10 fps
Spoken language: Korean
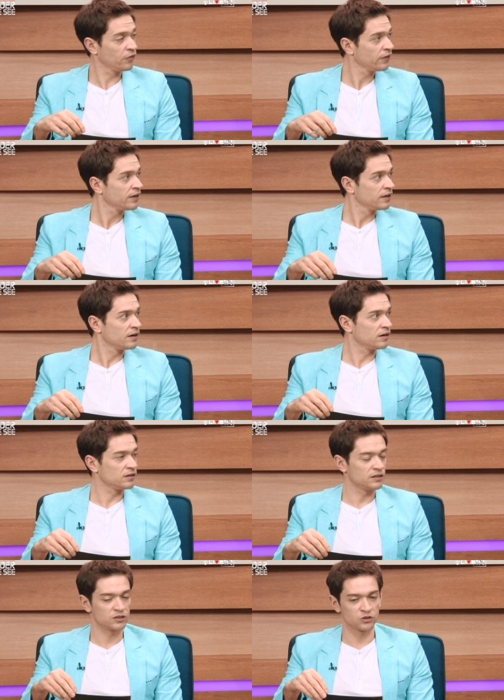네.
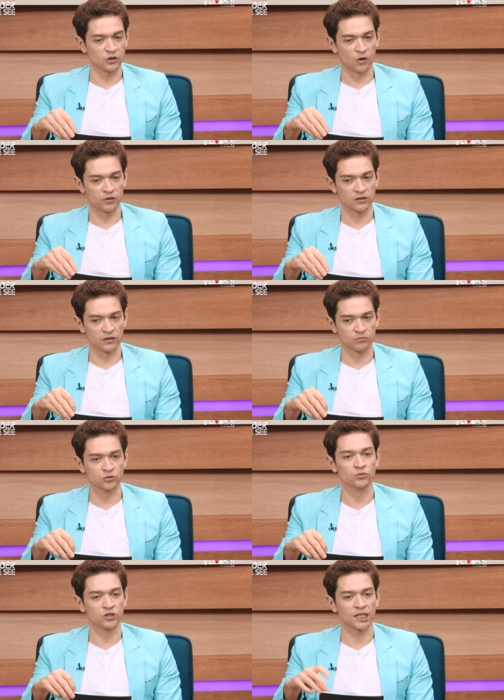어, 그런
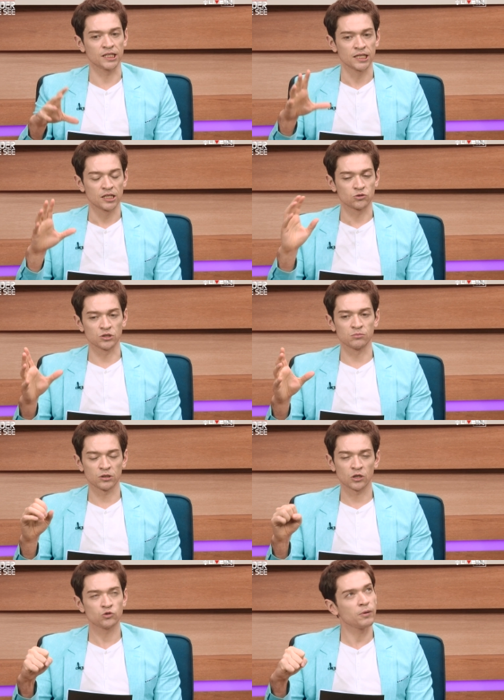부분이 구십
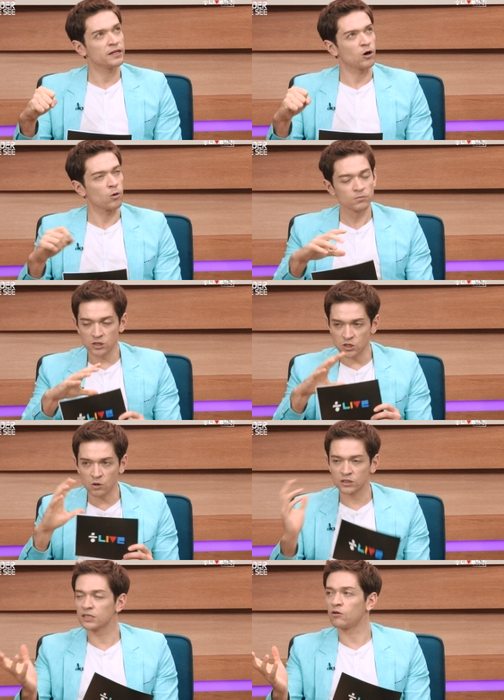년대 후반에
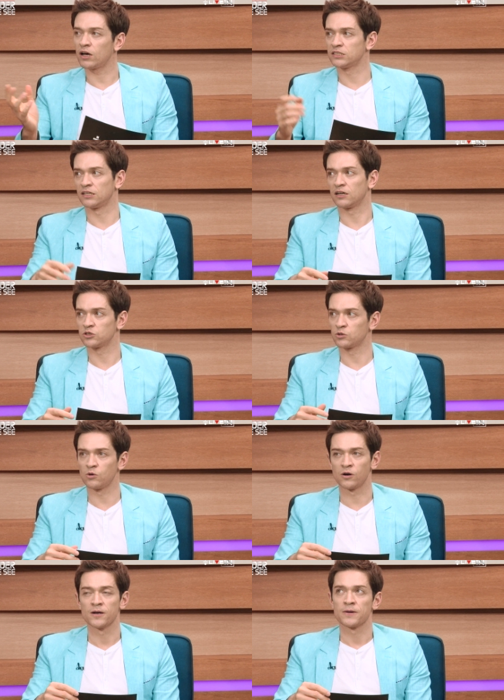엄청 크게
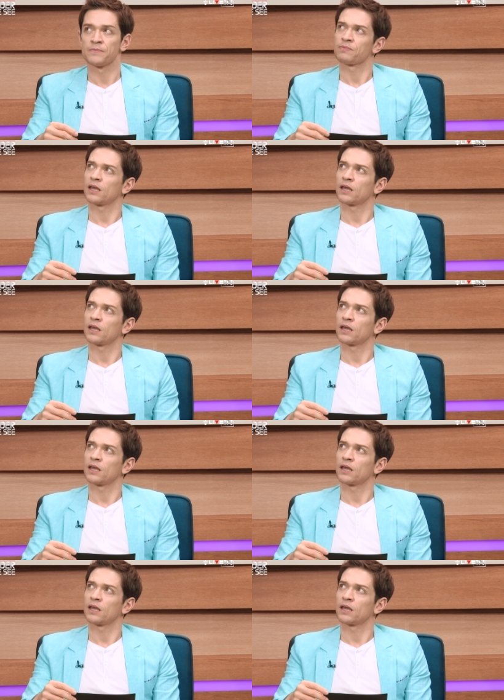화제돼가지고 어.